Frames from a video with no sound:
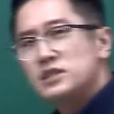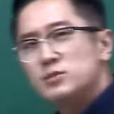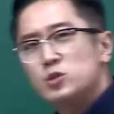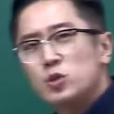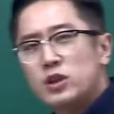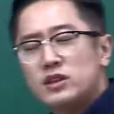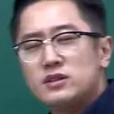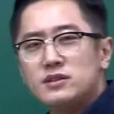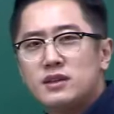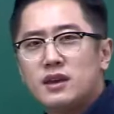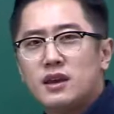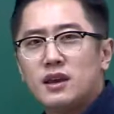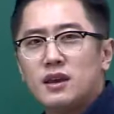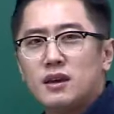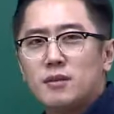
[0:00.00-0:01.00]
했으면
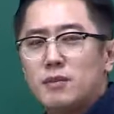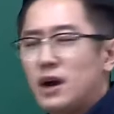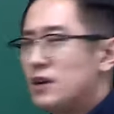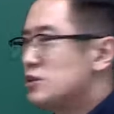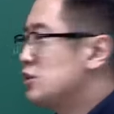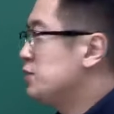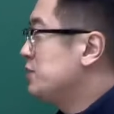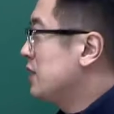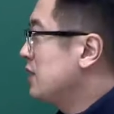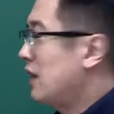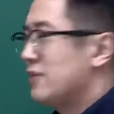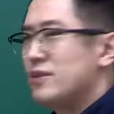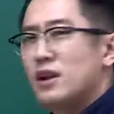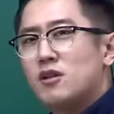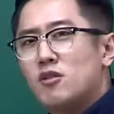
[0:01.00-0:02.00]
좋겠는데 막 쉽게는
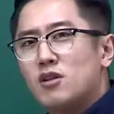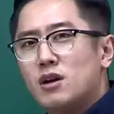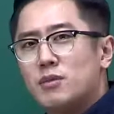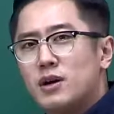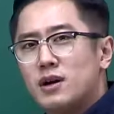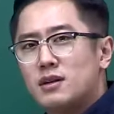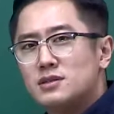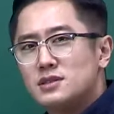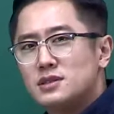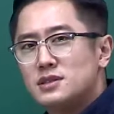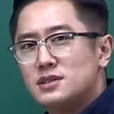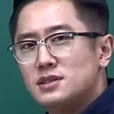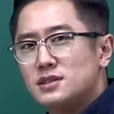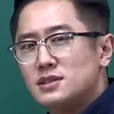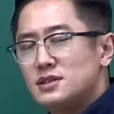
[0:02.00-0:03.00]
안 될 건가 봐 그지?
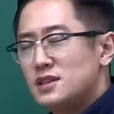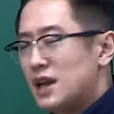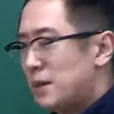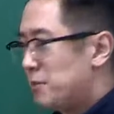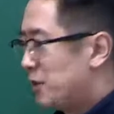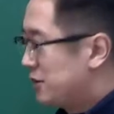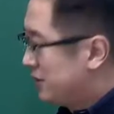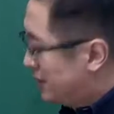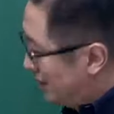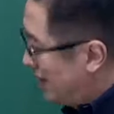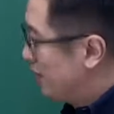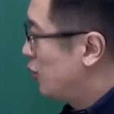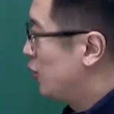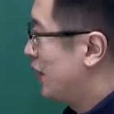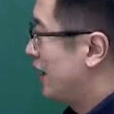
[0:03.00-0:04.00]
한번
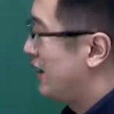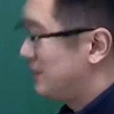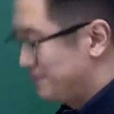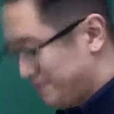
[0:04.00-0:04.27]
해볼게